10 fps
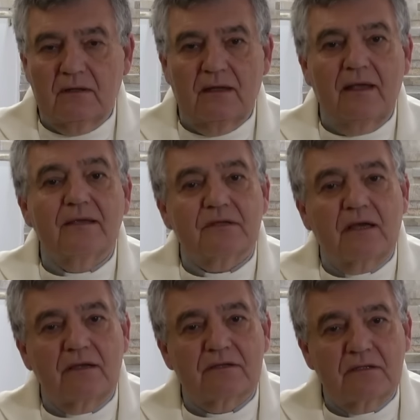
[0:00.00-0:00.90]
Esa
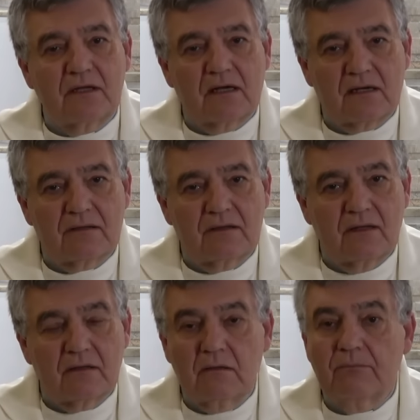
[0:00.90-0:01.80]
es la
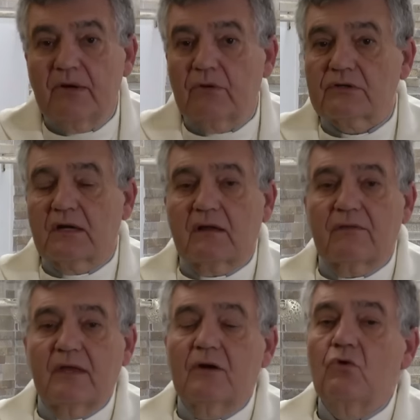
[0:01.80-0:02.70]
gracia, pero esa
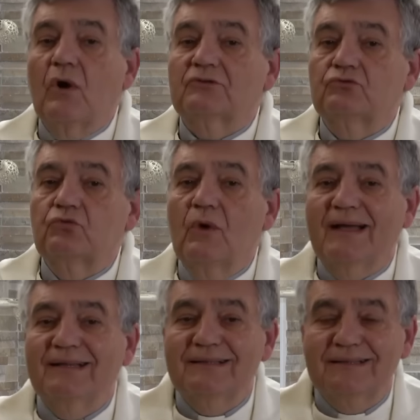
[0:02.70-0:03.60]
gracia no actúa
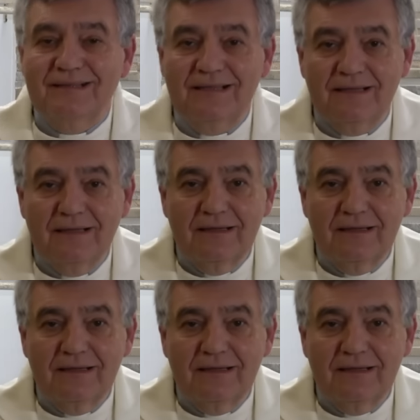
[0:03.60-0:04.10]
en ti